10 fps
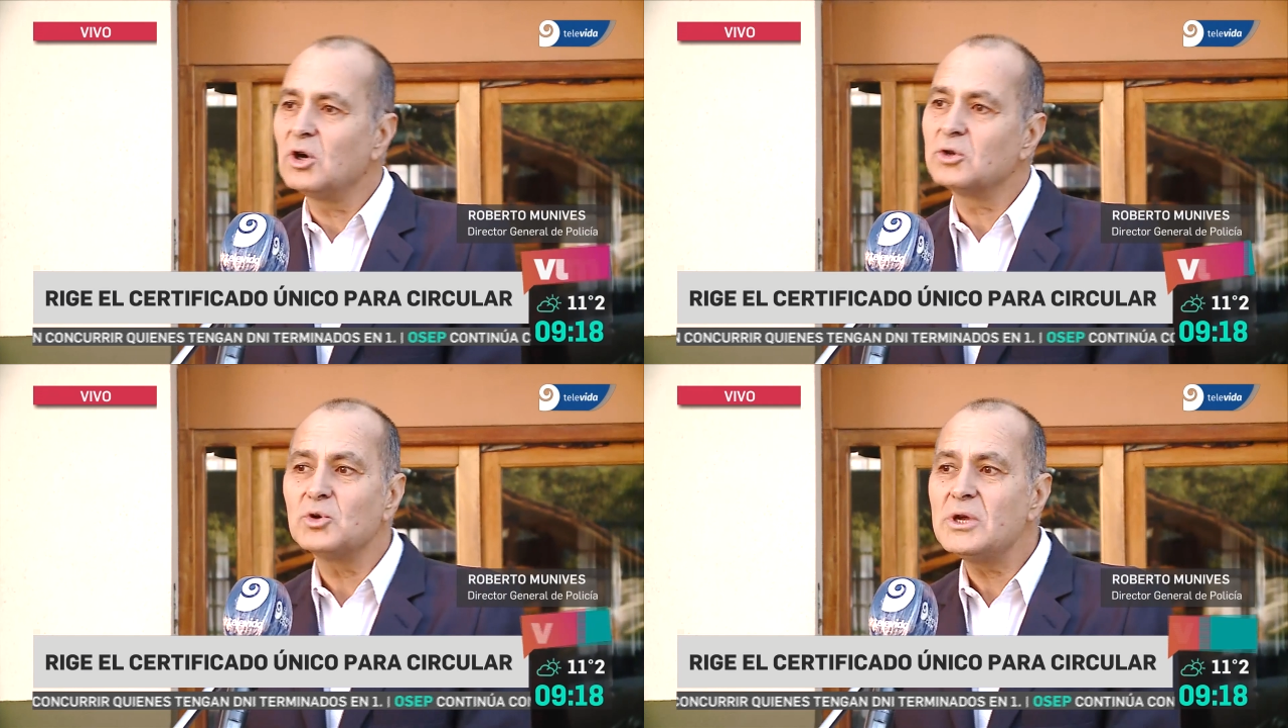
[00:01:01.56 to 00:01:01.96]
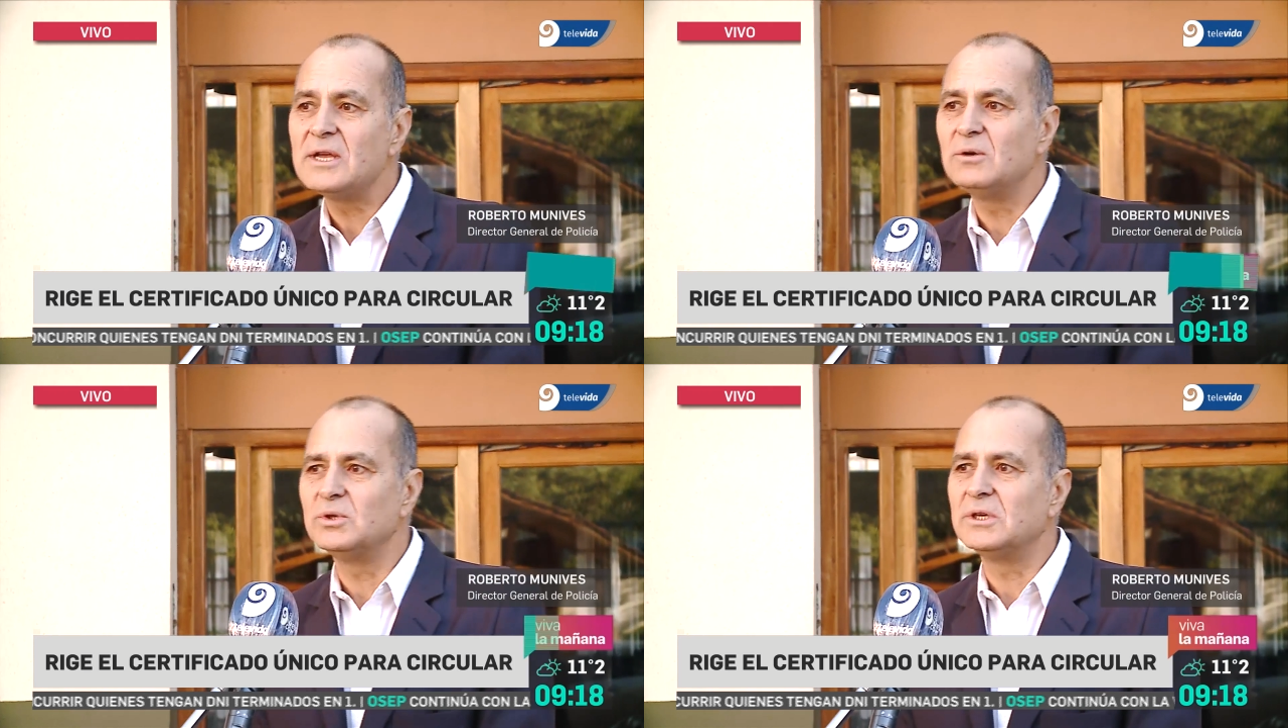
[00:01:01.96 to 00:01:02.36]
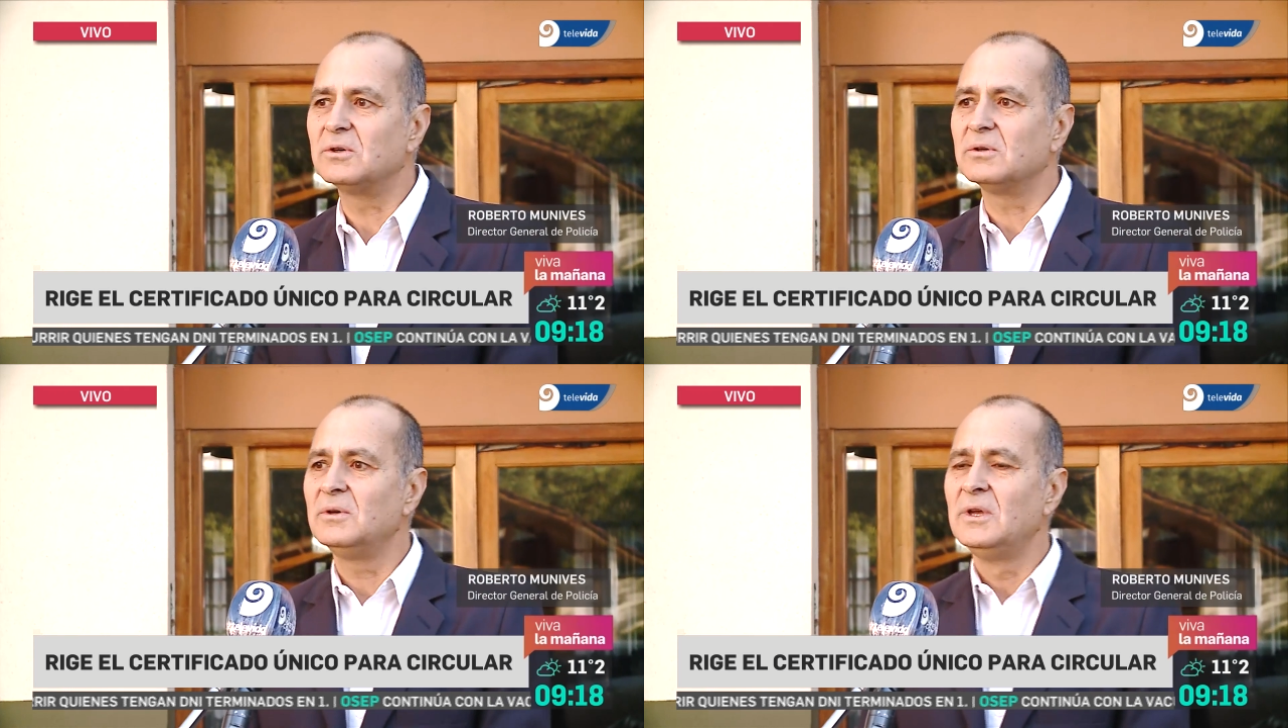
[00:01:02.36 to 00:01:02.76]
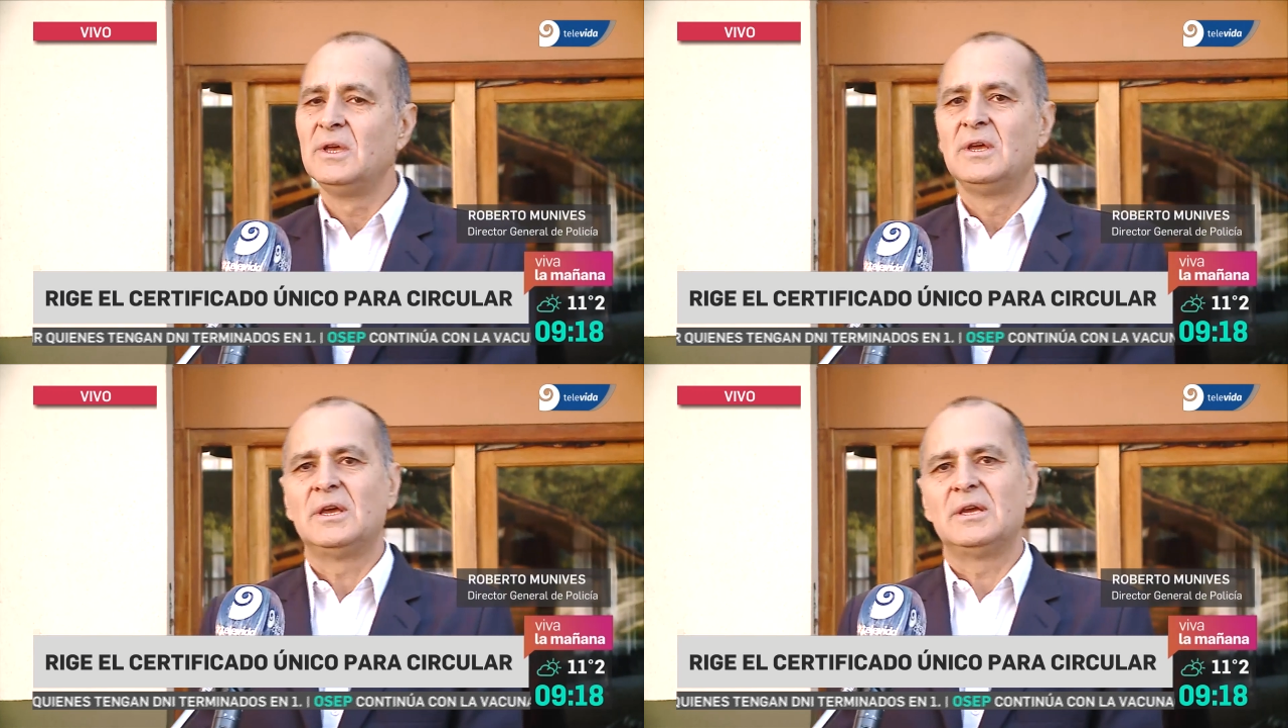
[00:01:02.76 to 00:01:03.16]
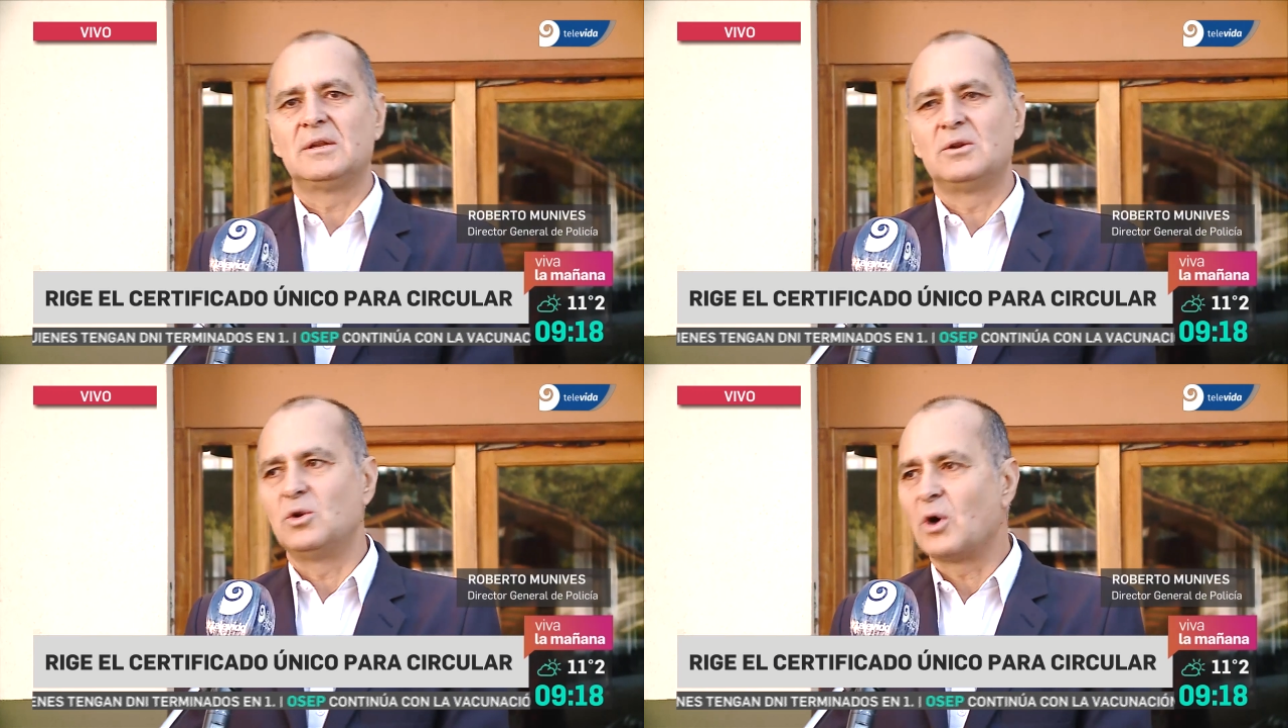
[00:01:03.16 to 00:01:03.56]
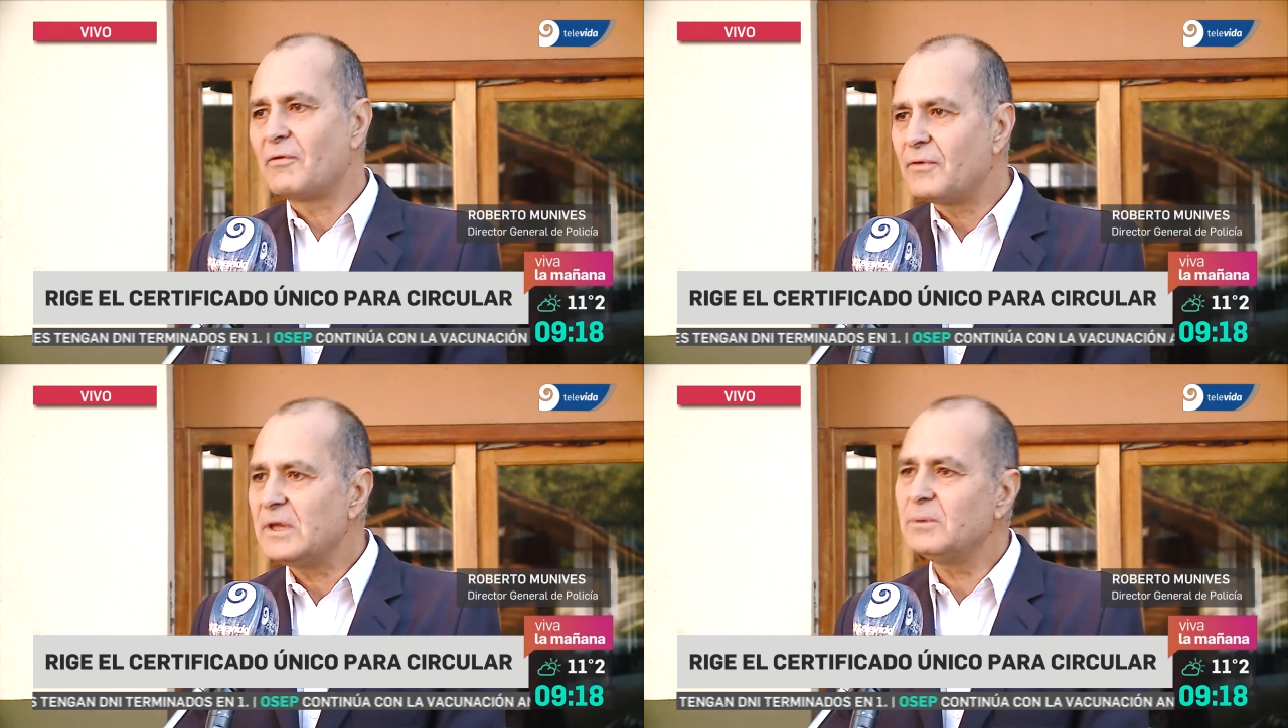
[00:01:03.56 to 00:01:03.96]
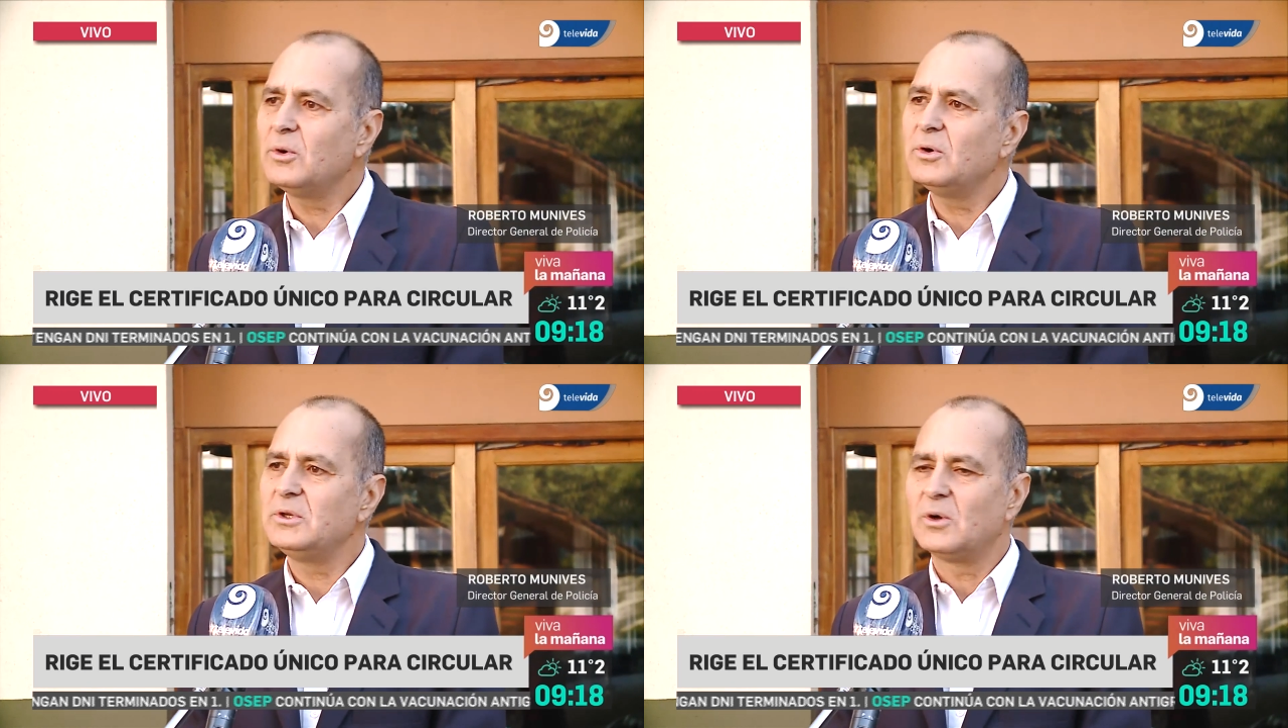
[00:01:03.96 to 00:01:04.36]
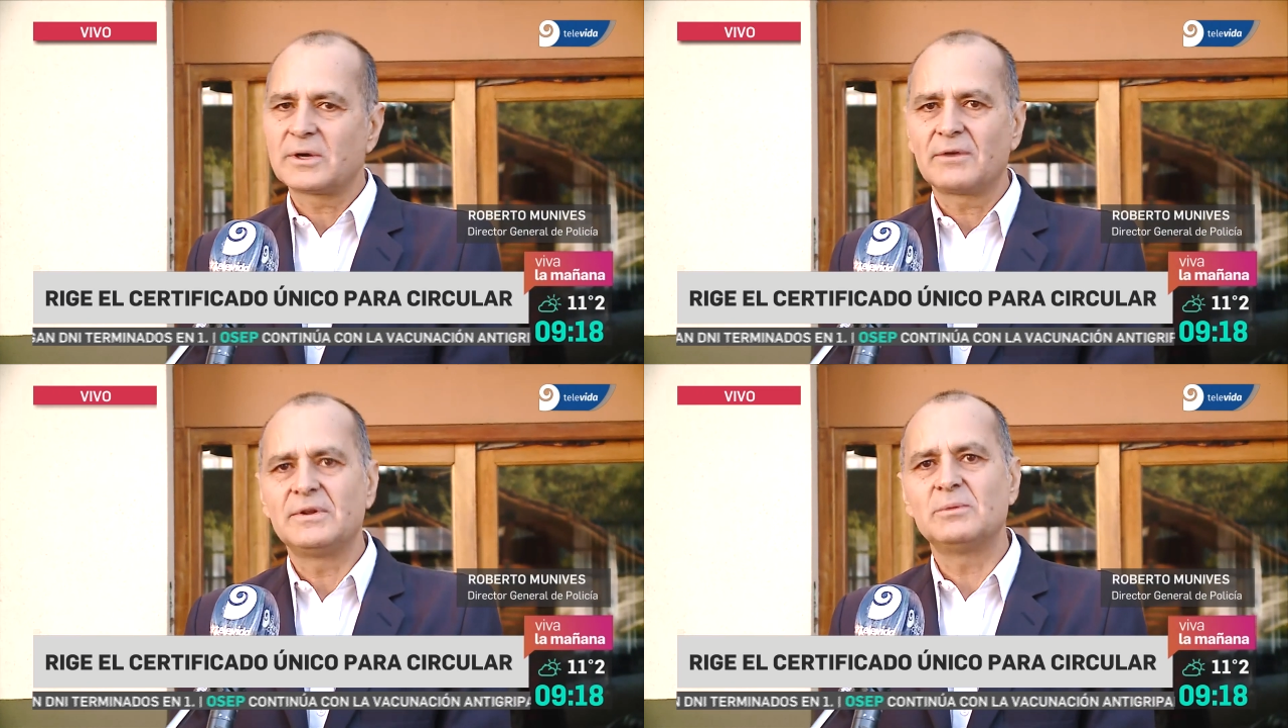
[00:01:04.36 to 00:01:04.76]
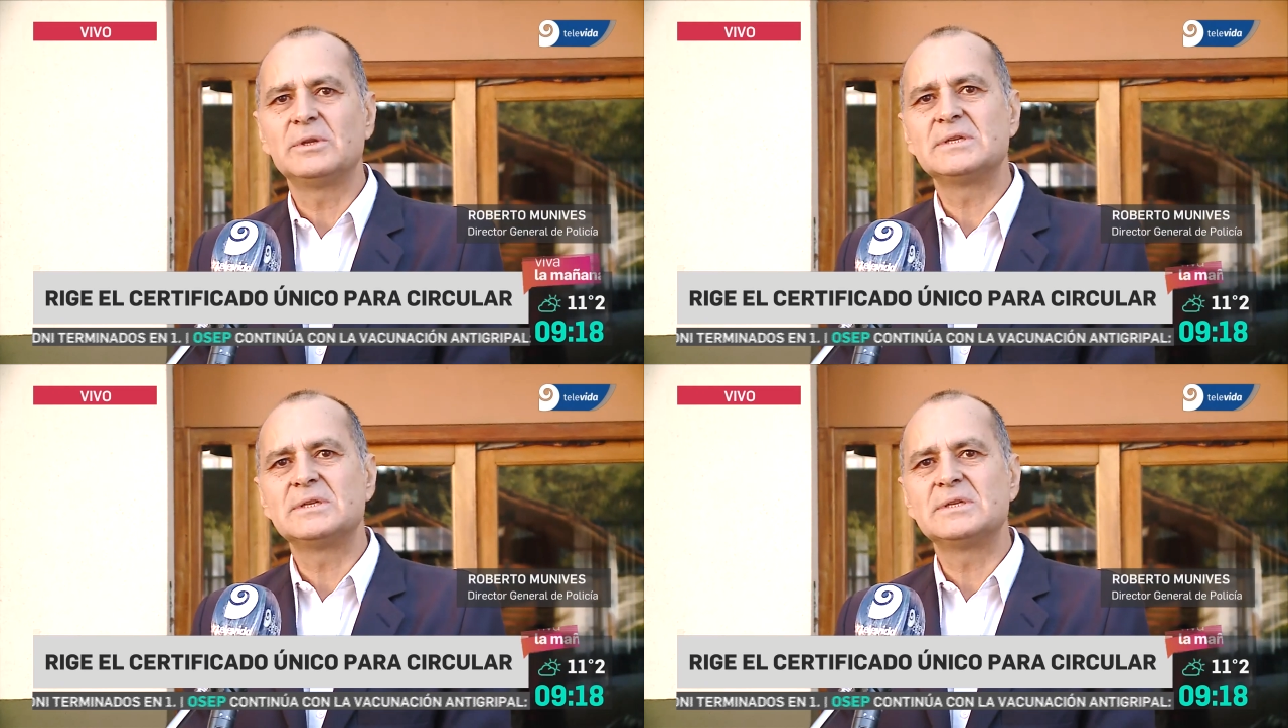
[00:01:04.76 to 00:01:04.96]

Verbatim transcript: No, no es el único. Eh, lo afirmo y lo reafirmo en